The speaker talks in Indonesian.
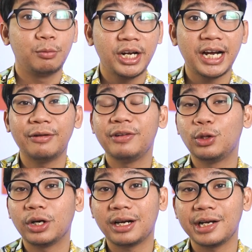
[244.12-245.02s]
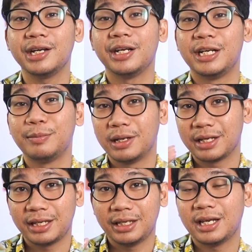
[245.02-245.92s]
Kemudian ada fitur keren nih di
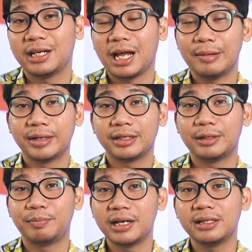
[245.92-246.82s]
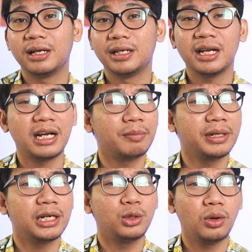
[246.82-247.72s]
bagian kamera depannya yang
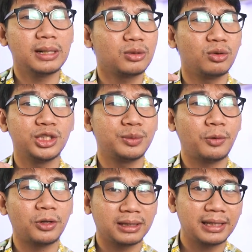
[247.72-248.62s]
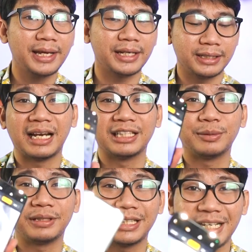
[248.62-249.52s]
namanya dual tone spotlight. Nah,
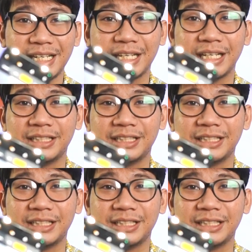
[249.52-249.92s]
seperti ini.